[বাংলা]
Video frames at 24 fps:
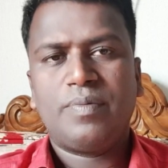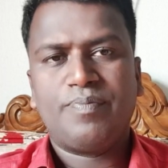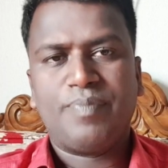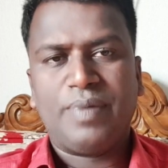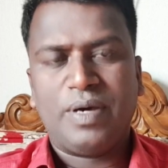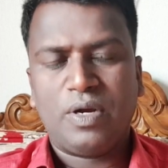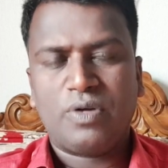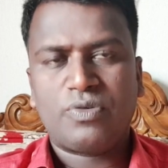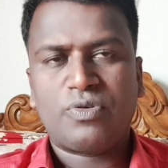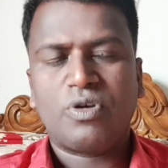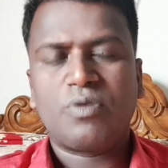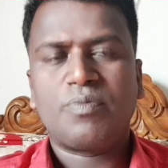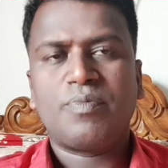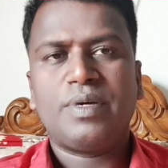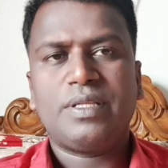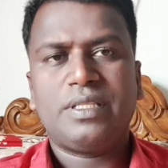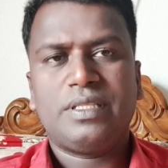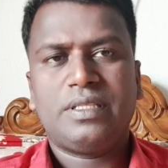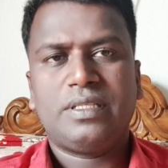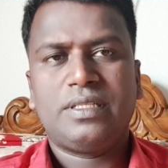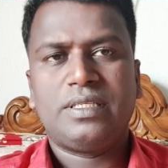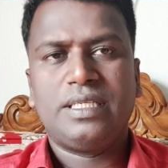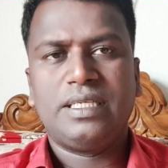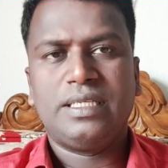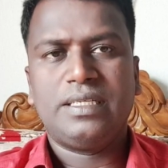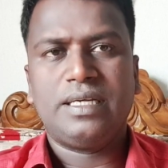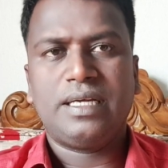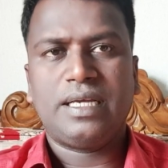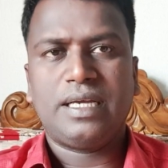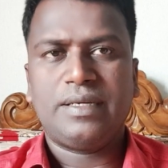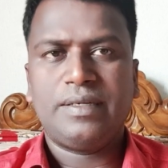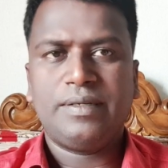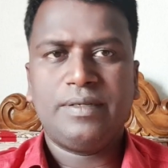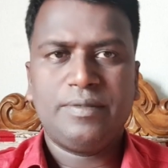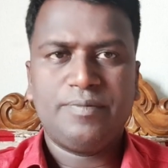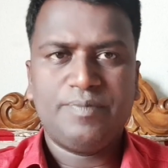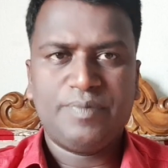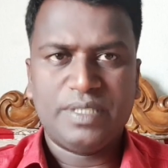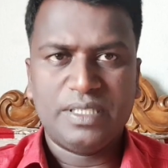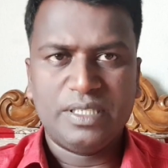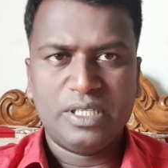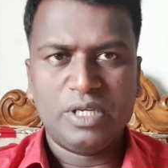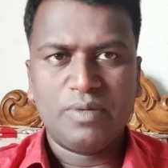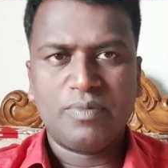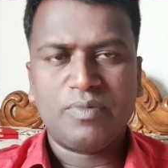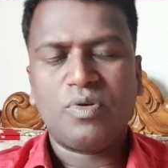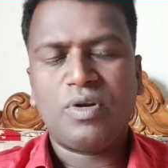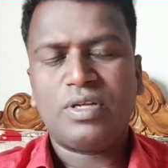ভালো সংবাদ যে যে
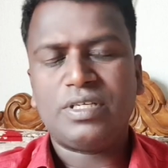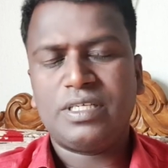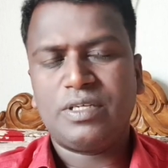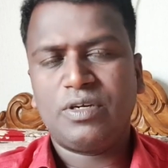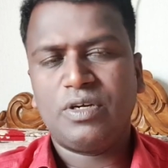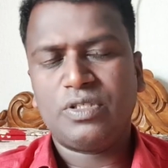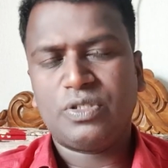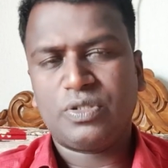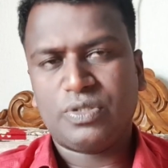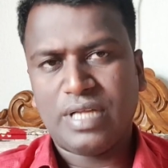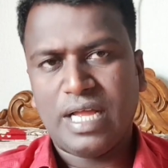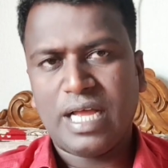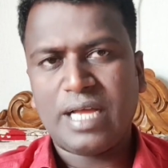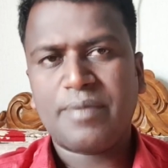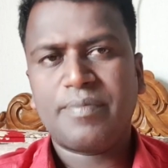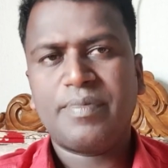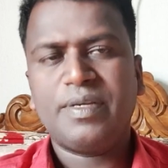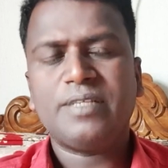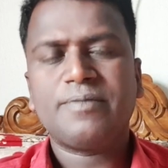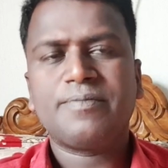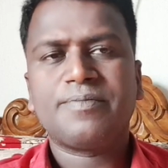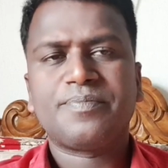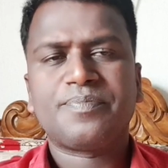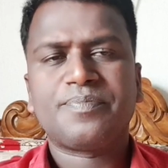নিয়মগুলো আছে এগুলো থাকবে